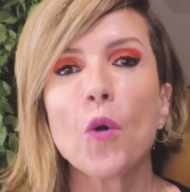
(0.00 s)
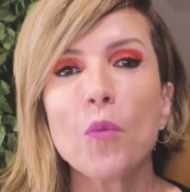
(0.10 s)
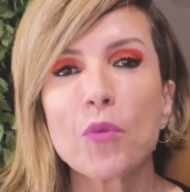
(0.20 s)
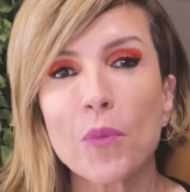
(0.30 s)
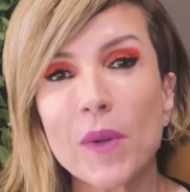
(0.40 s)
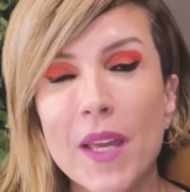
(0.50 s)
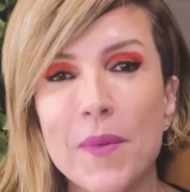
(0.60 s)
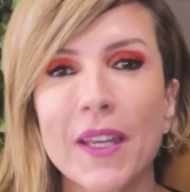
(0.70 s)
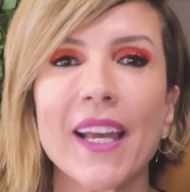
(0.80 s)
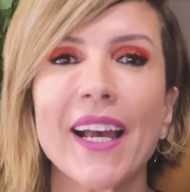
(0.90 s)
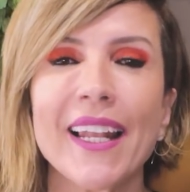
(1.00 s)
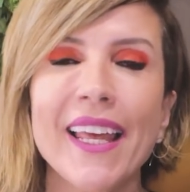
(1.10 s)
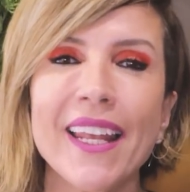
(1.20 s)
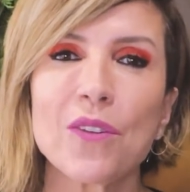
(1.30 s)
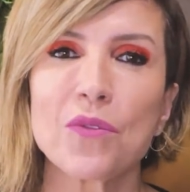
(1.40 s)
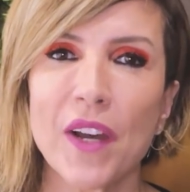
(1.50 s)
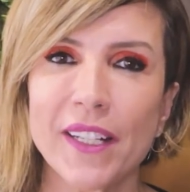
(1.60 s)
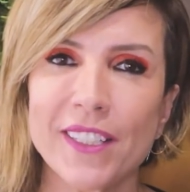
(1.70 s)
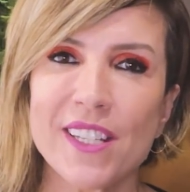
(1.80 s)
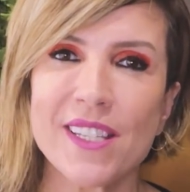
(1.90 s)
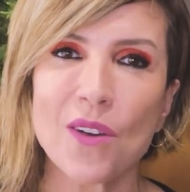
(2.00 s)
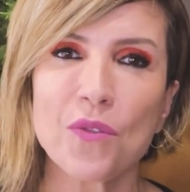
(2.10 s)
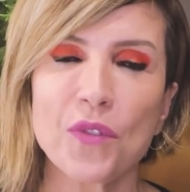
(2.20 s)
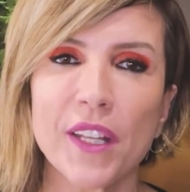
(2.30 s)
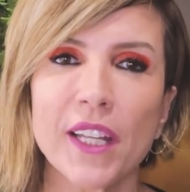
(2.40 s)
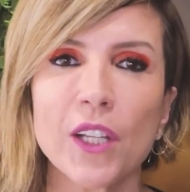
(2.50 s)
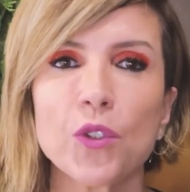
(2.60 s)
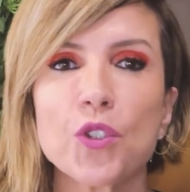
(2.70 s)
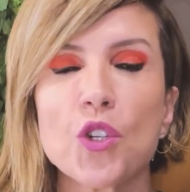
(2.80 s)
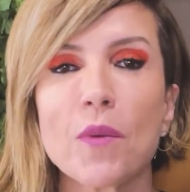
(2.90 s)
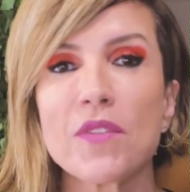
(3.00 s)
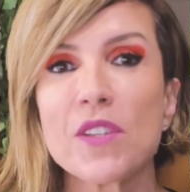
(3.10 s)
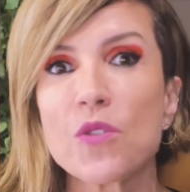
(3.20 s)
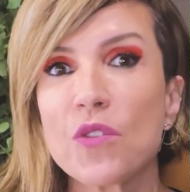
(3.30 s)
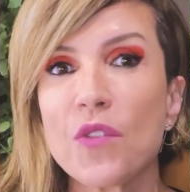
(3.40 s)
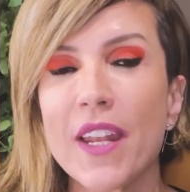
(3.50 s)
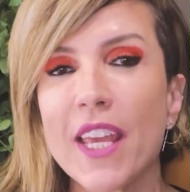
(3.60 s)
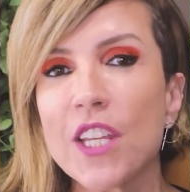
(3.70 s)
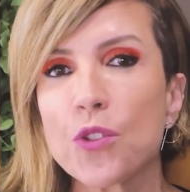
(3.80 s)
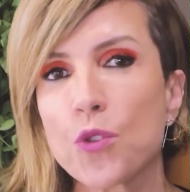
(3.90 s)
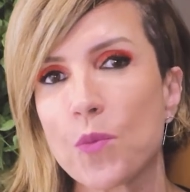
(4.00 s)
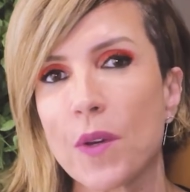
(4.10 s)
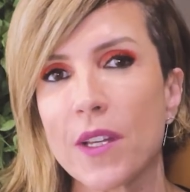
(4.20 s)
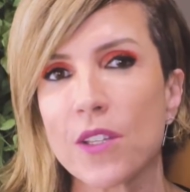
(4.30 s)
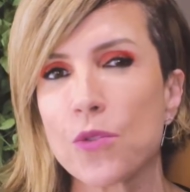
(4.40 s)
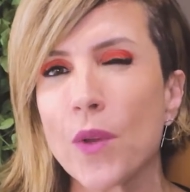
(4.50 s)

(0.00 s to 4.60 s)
O problema é que a galera no Vale de São Fernando tinha uma visão diferente dos punks.